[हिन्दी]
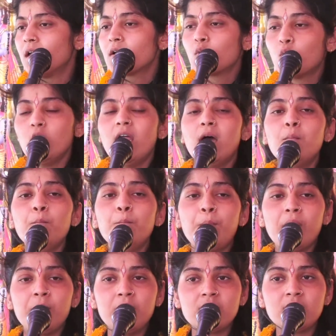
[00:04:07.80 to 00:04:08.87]
कुलम
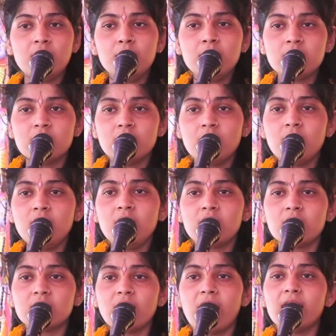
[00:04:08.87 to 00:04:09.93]
पवित्रम जननी
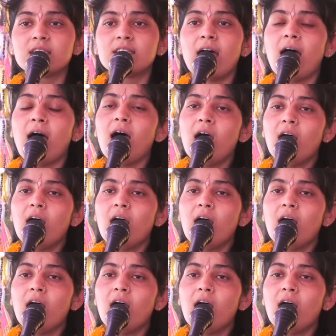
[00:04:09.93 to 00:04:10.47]
कृतार था